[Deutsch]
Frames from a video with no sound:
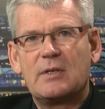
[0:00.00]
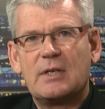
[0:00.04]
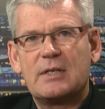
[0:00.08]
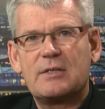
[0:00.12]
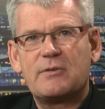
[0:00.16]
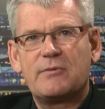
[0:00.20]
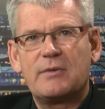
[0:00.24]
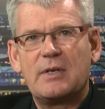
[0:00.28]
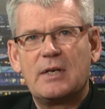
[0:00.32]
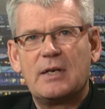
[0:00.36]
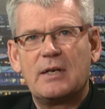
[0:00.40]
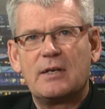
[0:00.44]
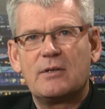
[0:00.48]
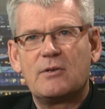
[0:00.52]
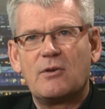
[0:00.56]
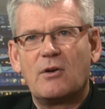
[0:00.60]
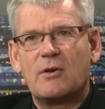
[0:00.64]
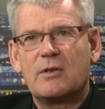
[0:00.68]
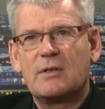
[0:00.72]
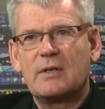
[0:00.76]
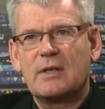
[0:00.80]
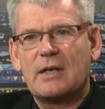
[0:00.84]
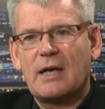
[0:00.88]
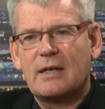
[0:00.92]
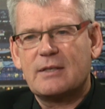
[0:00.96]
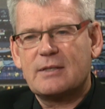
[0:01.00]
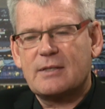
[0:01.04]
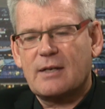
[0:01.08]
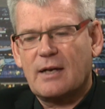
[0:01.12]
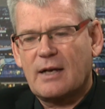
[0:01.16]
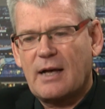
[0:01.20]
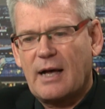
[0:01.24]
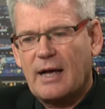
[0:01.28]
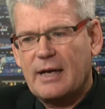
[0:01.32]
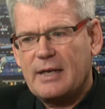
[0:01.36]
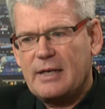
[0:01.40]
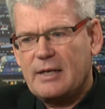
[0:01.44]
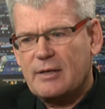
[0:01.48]
dass wir noch eine ganze
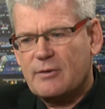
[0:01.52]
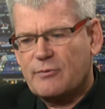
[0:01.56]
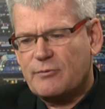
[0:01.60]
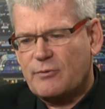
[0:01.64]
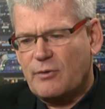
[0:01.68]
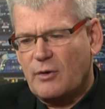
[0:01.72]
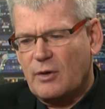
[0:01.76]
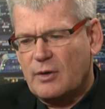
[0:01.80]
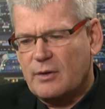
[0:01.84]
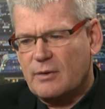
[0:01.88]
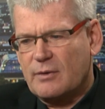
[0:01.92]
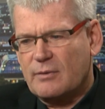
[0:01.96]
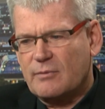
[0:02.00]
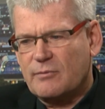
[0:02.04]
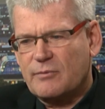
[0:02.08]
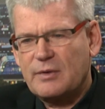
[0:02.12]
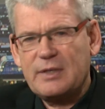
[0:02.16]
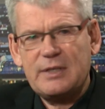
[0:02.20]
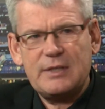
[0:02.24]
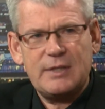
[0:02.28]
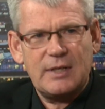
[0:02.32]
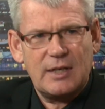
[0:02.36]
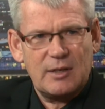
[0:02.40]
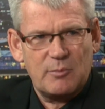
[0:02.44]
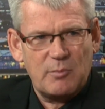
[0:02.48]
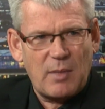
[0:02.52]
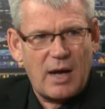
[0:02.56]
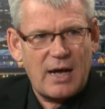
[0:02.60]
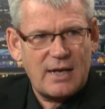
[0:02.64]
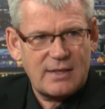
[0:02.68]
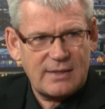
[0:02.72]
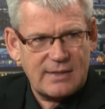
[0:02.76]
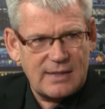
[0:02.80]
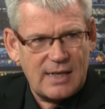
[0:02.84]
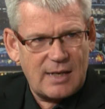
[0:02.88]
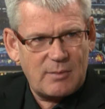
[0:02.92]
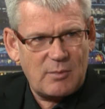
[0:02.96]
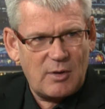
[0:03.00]
Reihe von wichtigen
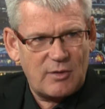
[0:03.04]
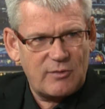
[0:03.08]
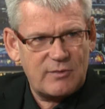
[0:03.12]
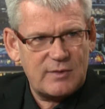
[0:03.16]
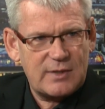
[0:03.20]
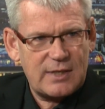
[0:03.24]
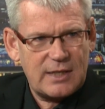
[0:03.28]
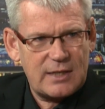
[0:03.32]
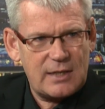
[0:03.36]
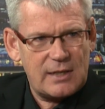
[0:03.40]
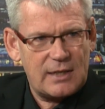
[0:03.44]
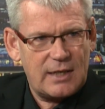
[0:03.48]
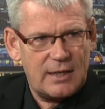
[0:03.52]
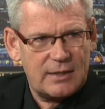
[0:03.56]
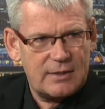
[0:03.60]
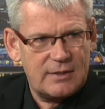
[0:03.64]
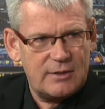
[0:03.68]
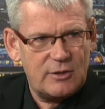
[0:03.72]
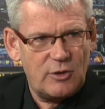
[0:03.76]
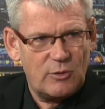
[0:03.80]
Maßnahmen auf dem Zettel hatten,